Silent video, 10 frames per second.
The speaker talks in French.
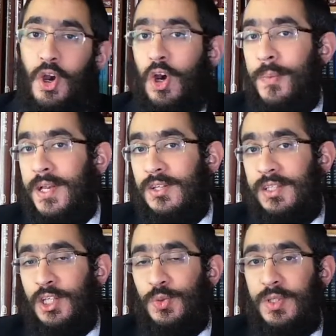représente
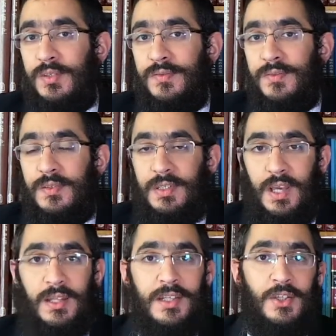un juif qui
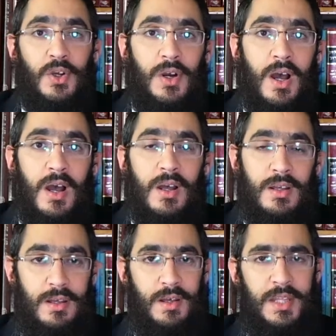a ni Torah
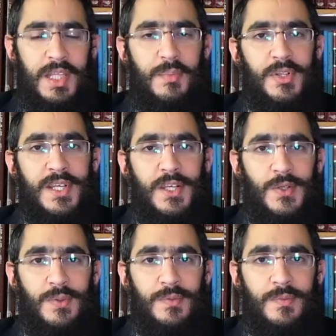et ni bonnes
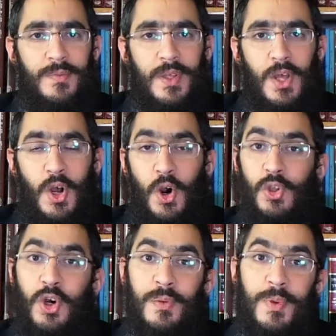actions.
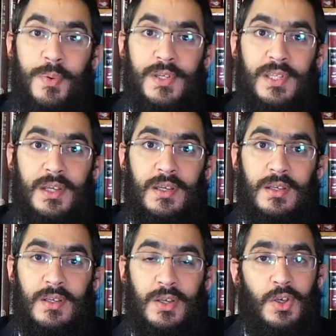On aurait pu
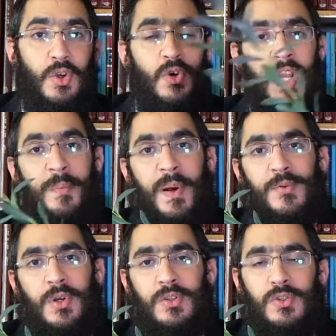penser qu'on n'a pas
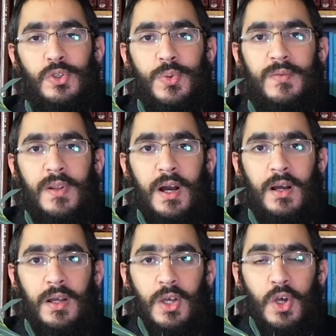besoin de ce
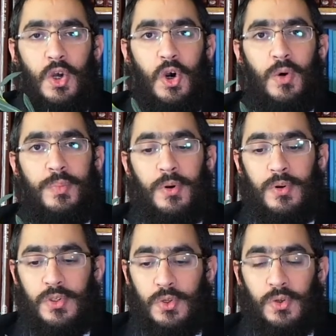juif-là. On
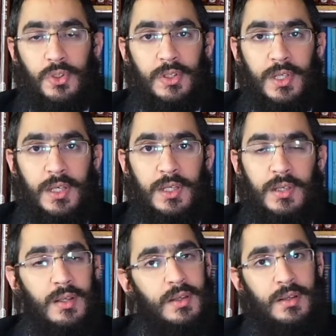peut se
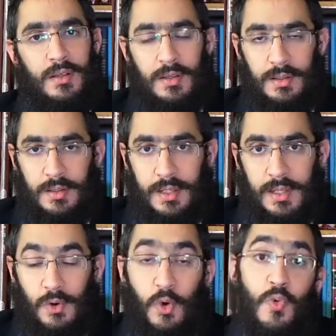contenter
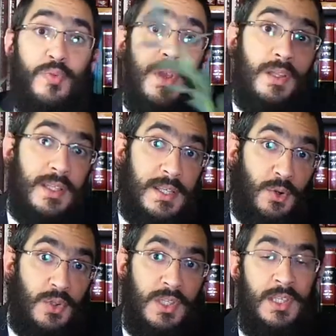des, ou bien des
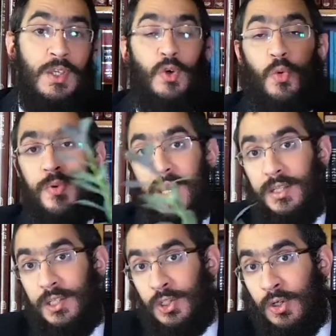érudits, ou bien
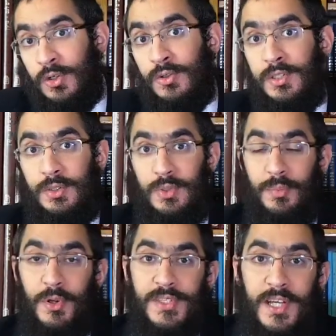des gens qui ont des
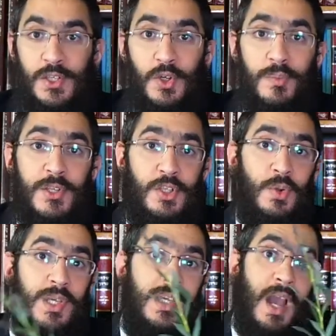bonnes actions, mais
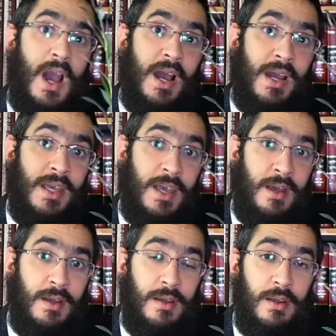celui qui a
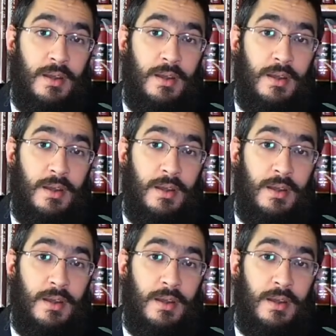rien,